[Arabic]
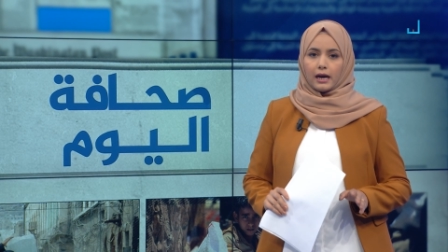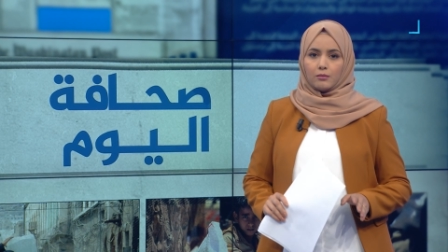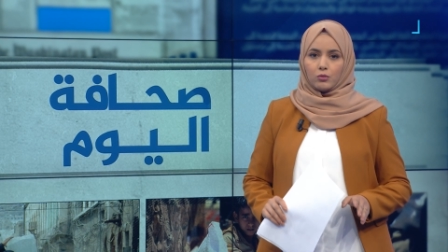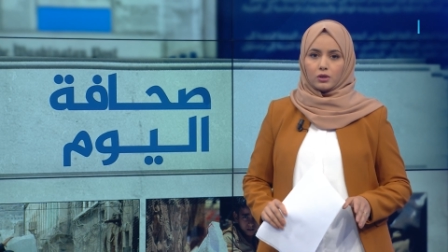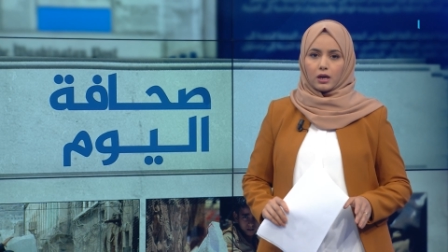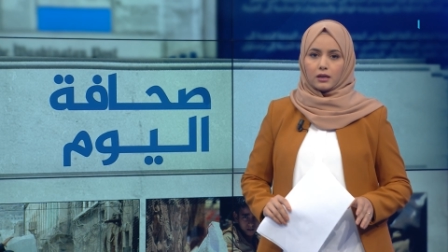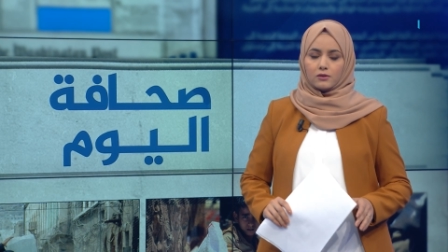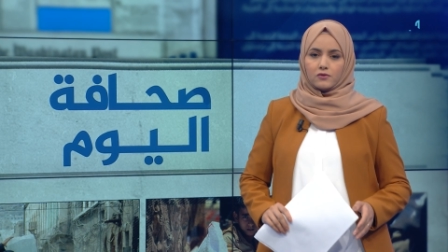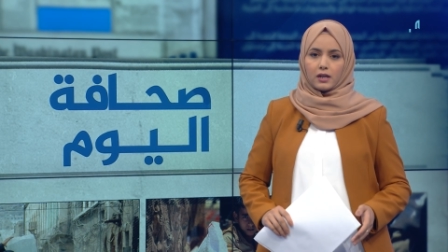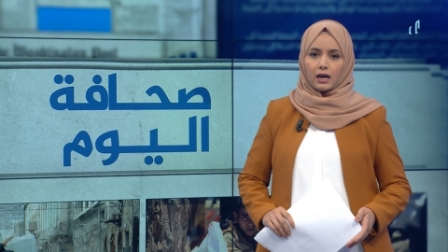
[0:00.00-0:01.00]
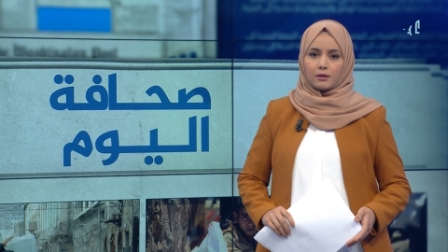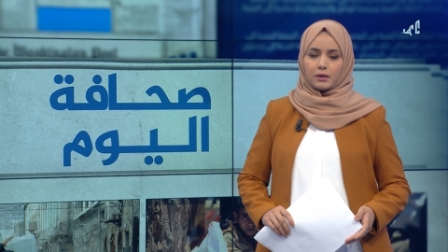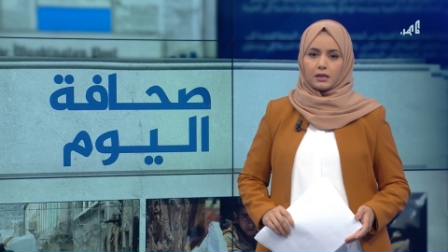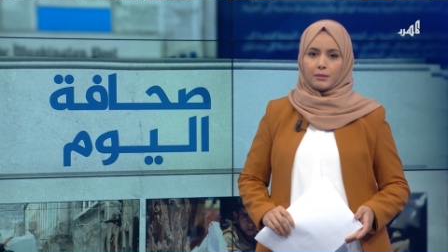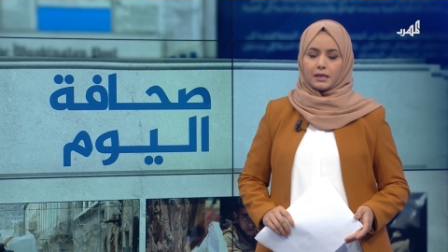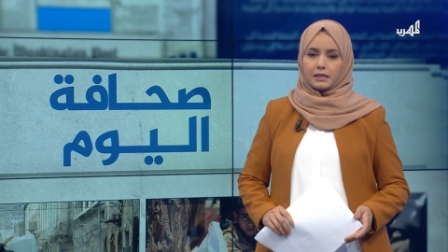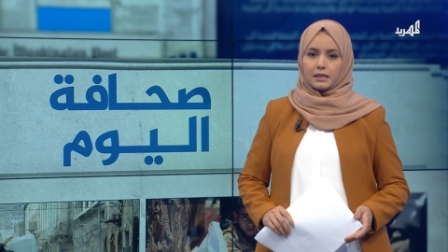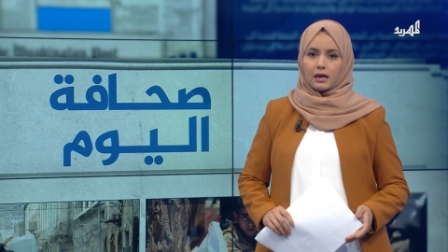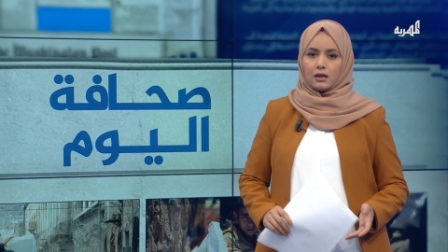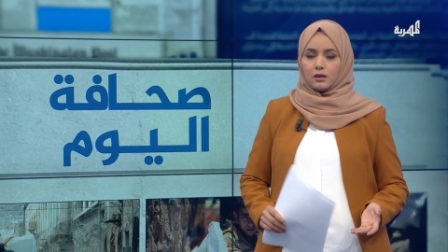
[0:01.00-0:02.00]
المنخرط في الحرب
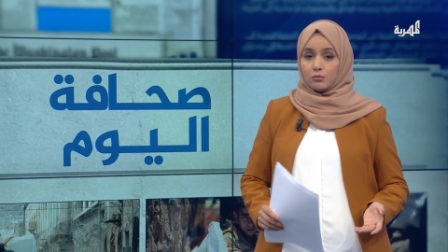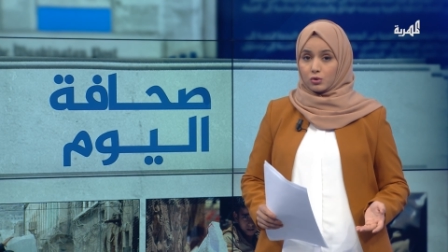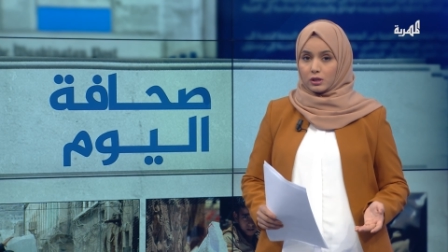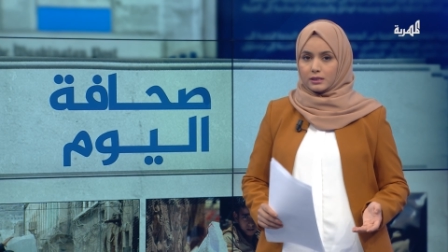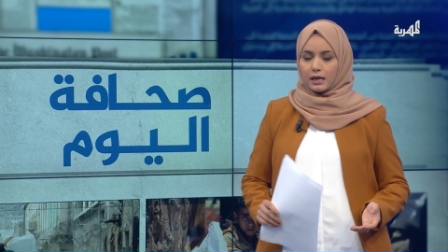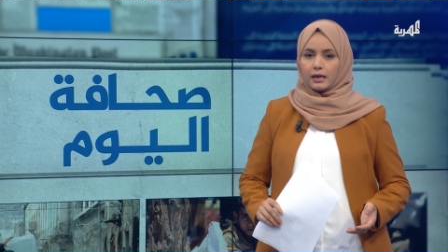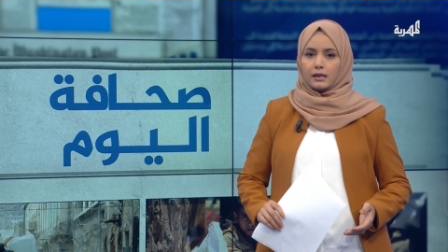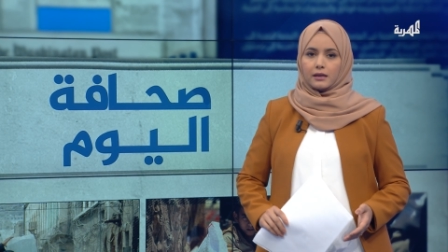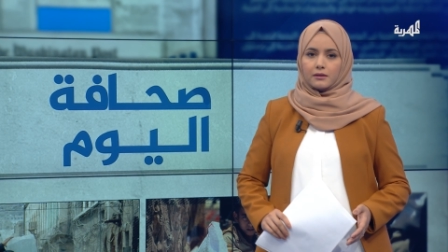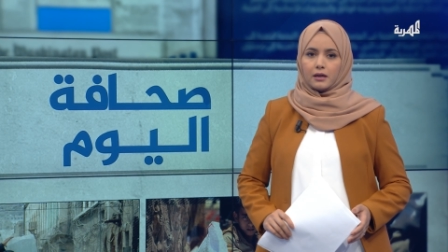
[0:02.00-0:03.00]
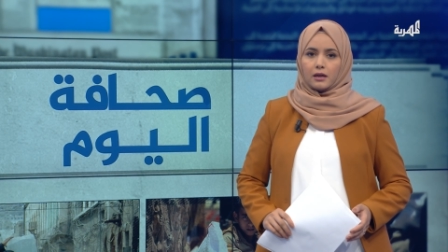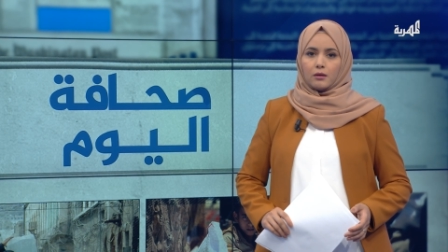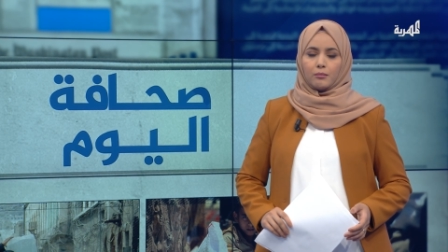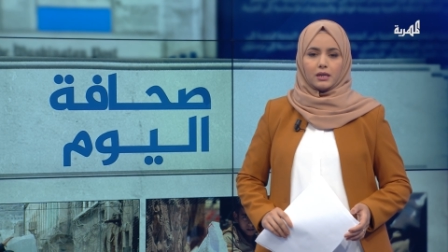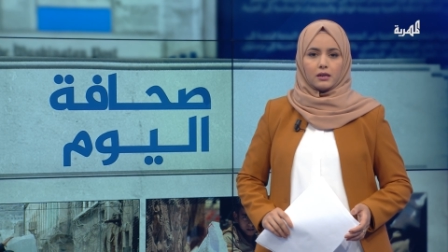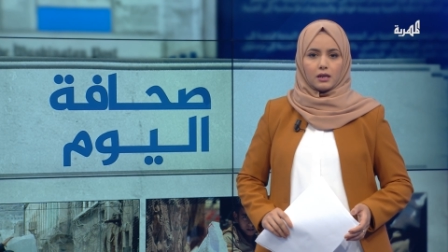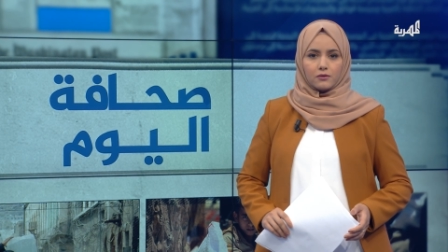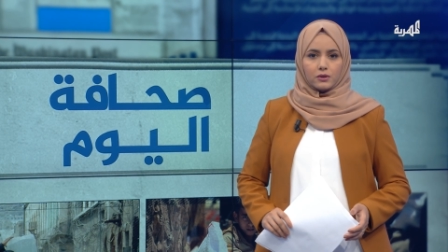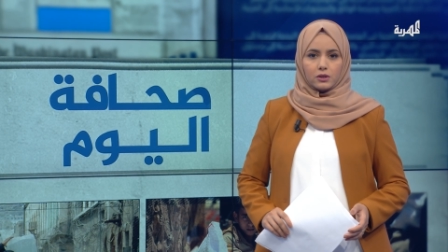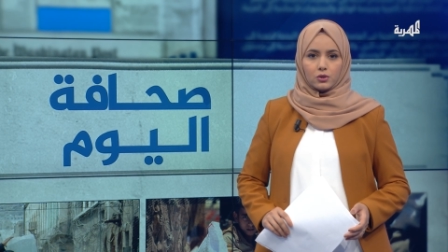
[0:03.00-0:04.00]
اليمنية متسائلا من
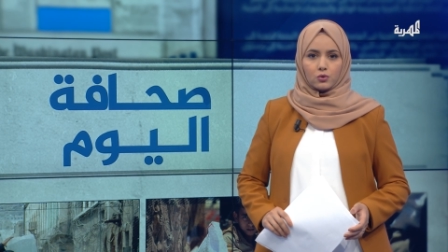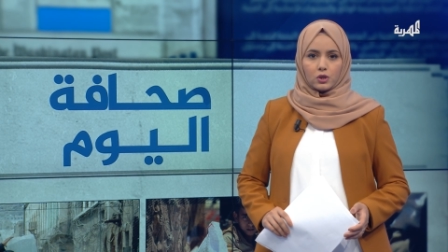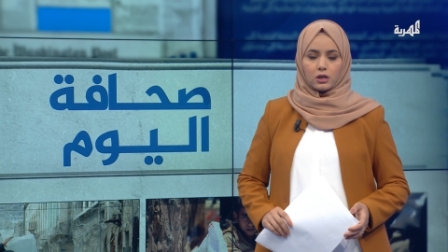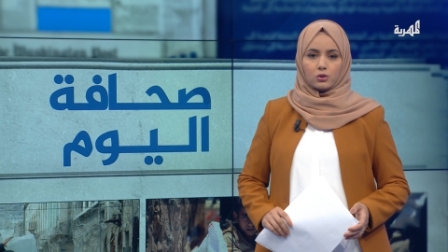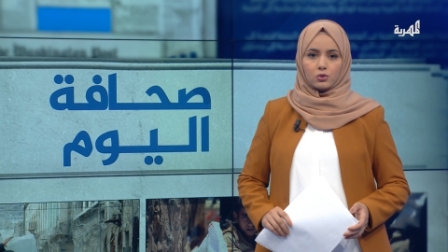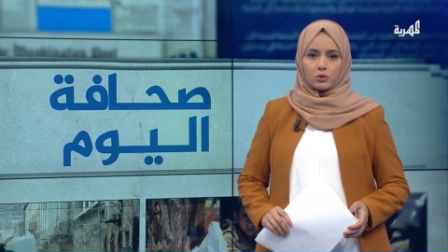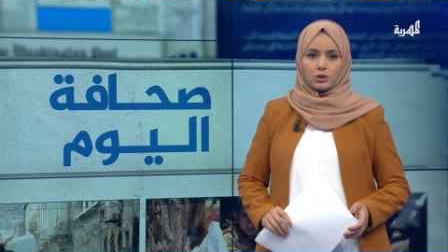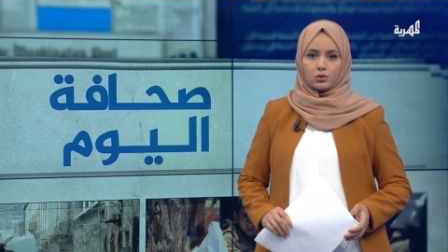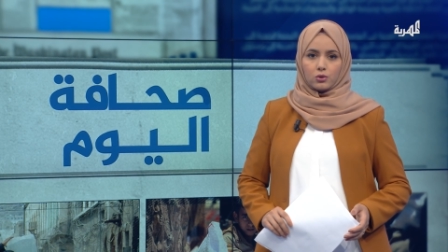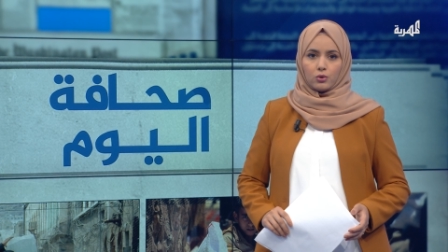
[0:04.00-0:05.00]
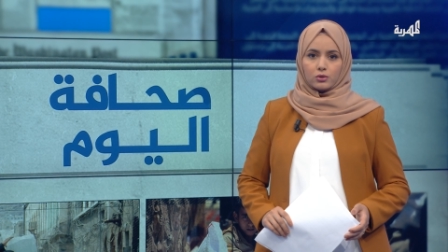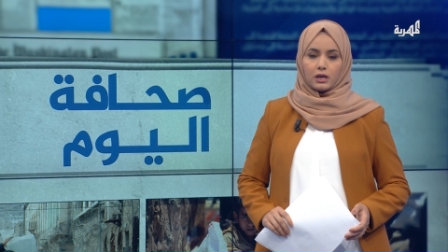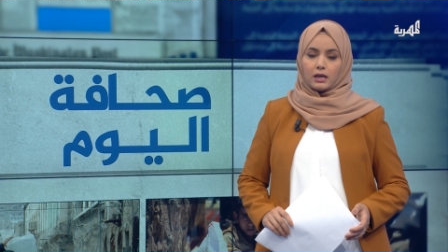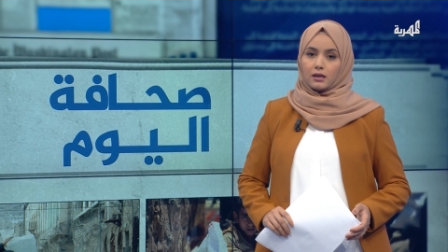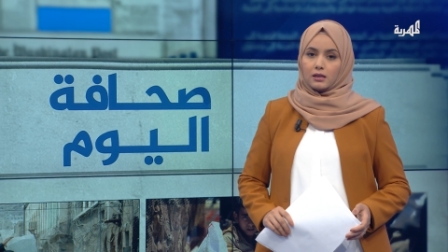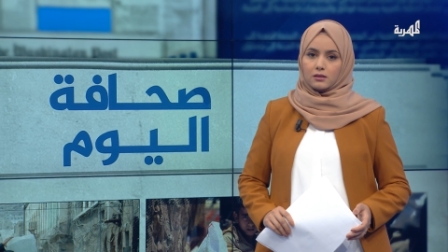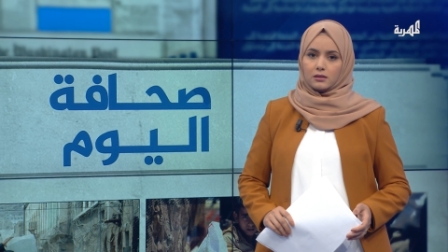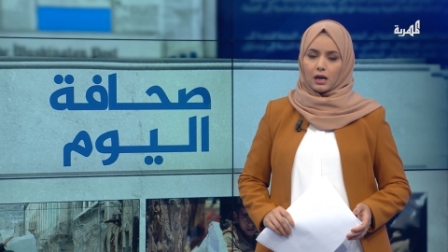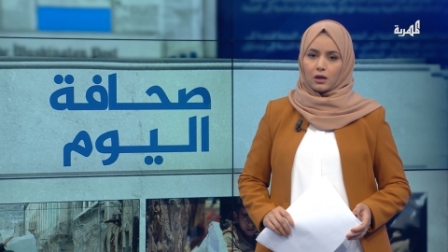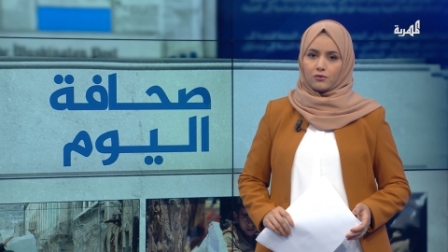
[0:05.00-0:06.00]
الذي يجهز ويصلح طائرات
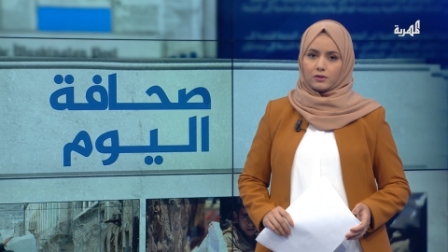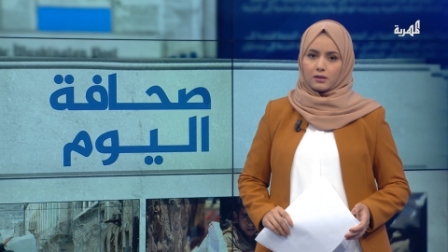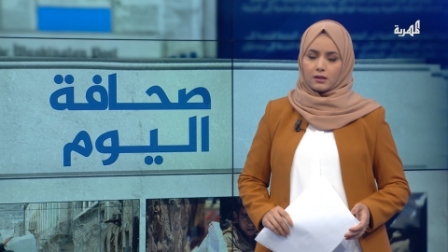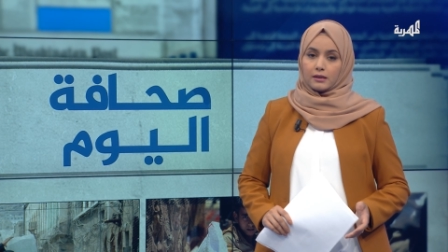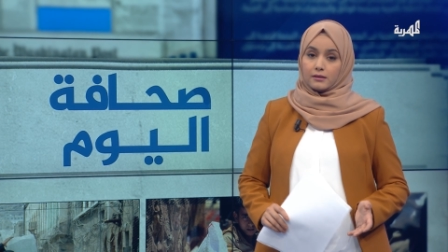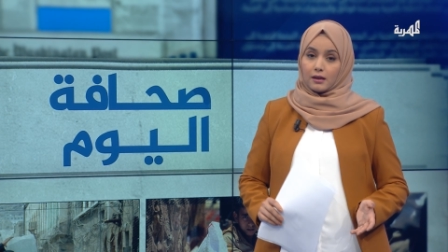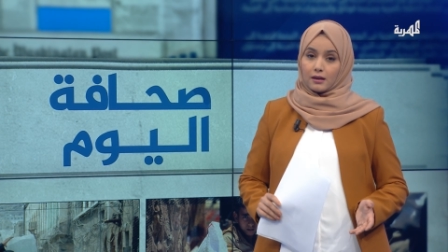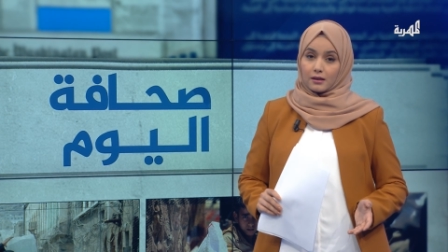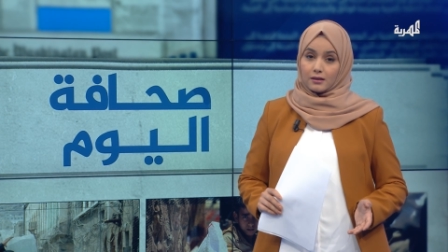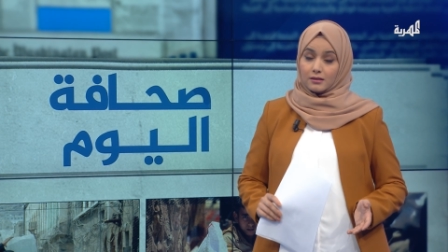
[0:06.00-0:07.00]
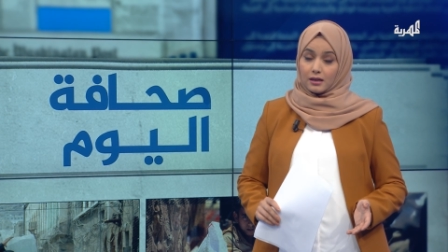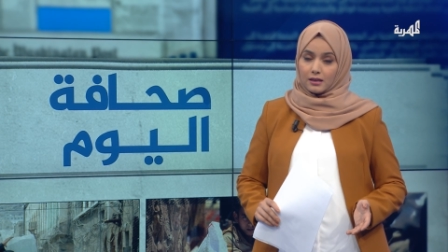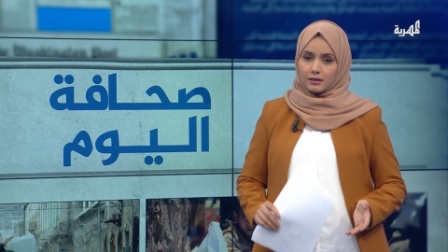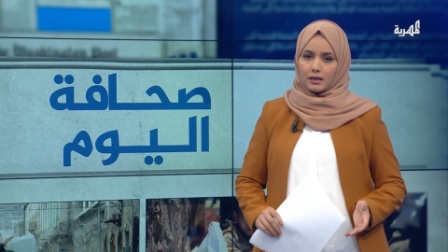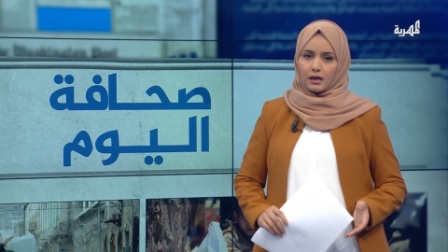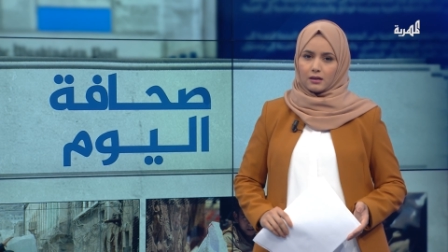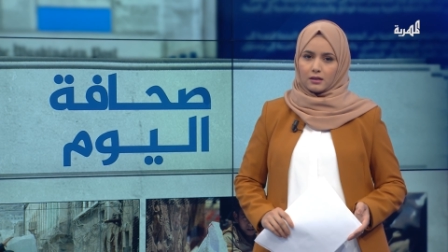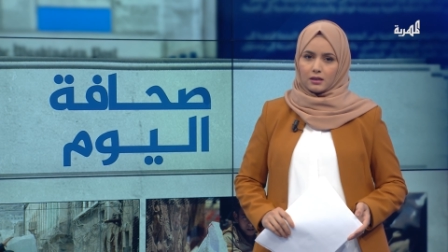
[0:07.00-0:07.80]
التحالف القتالية؟